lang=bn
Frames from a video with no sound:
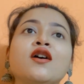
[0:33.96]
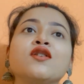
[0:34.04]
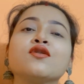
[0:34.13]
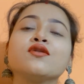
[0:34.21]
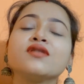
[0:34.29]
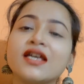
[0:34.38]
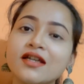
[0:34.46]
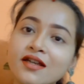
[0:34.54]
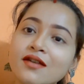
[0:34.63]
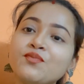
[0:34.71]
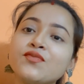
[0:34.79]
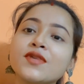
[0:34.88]
তো
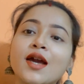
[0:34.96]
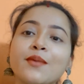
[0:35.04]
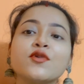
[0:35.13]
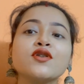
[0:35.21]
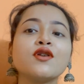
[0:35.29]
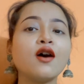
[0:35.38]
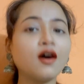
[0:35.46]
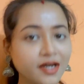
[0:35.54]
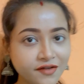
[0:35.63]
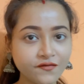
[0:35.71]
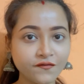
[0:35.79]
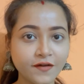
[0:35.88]
দেখি কেমন
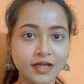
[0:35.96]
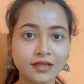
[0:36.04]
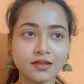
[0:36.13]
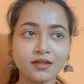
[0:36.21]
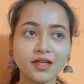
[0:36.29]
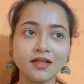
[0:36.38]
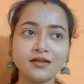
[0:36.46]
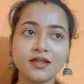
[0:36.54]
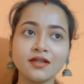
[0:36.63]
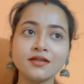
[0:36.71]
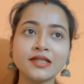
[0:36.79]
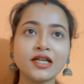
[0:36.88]
হয় ফার্স্টের
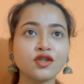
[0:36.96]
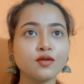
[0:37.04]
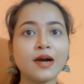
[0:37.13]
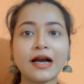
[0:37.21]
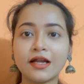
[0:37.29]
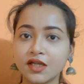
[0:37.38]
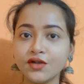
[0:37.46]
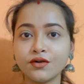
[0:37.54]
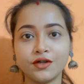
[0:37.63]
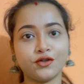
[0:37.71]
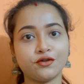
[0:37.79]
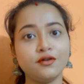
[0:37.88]
দিনটা তো ভালোই
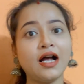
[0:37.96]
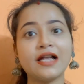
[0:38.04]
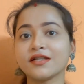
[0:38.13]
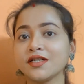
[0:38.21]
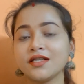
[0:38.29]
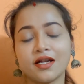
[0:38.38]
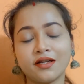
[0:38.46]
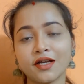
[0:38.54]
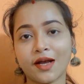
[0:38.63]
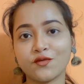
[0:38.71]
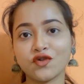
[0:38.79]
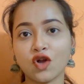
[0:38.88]
হয়েছিল আজকে জানি
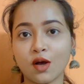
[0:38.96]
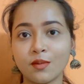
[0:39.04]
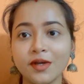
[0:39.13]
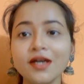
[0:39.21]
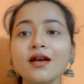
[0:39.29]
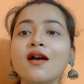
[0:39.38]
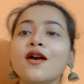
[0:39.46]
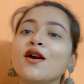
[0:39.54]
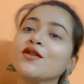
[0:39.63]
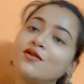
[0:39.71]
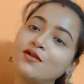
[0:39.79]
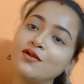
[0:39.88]
না কেমন হবে
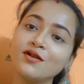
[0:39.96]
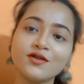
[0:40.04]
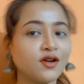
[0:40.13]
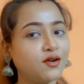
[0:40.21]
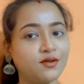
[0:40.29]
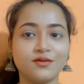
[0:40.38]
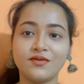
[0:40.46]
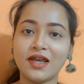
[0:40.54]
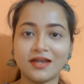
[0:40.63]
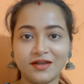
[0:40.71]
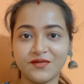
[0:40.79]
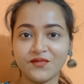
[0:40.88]
তো চলো
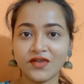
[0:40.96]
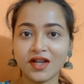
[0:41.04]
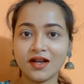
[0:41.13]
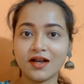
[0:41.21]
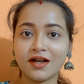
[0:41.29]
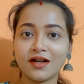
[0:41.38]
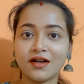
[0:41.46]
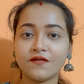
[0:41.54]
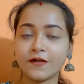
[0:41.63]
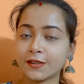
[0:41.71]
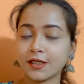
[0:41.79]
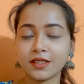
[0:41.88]
দেখি
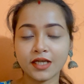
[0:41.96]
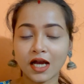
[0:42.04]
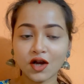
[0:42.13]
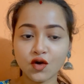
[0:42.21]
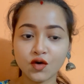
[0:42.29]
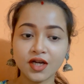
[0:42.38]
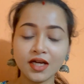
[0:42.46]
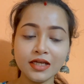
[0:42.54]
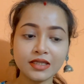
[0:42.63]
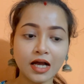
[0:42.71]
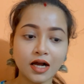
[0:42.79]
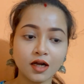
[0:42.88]
ফার্স্টে চা
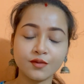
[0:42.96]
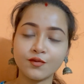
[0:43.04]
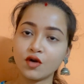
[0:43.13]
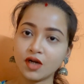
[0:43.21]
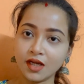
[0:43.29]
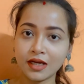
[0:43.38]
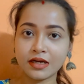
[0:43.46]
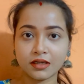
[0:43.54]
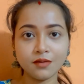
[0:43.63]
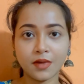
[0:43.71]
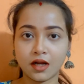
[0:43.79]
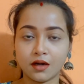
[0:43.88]
করিনি তারপরে আর
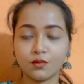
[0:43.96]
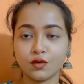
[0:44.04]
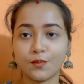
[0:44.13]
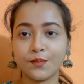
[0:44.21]
কি বানাবো